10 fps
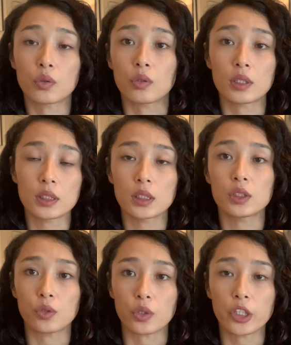の私た
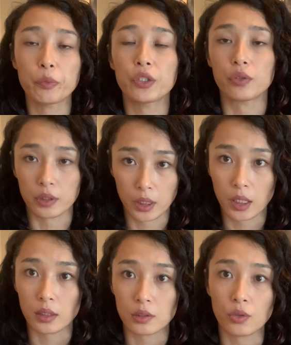ちの日々の生
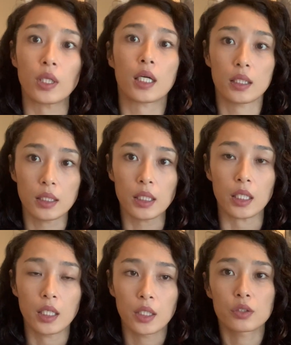活の中で
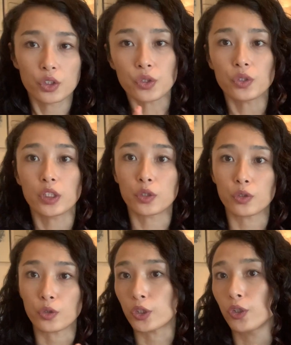
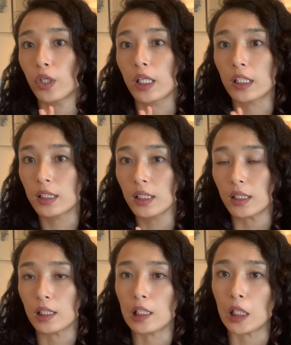キューティクルの広がり
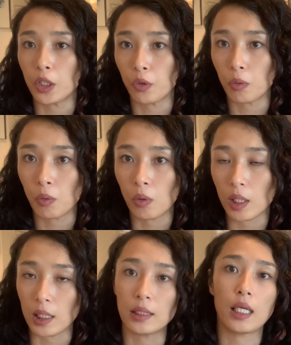に影響を
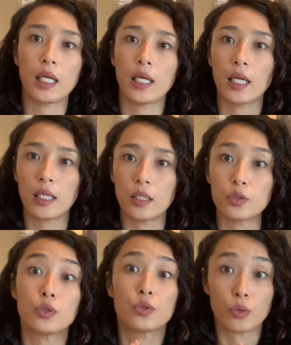与え
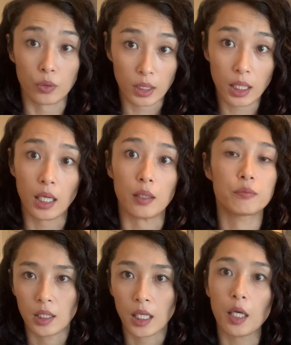るのが
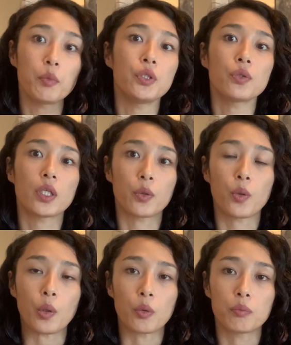髪の毛
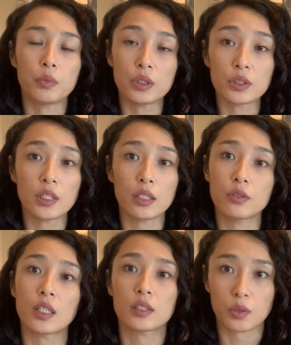を水で濡
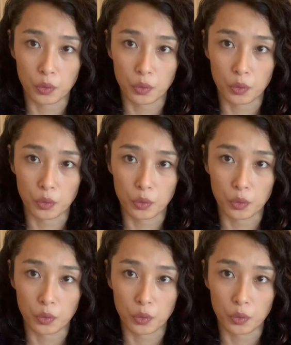らすこ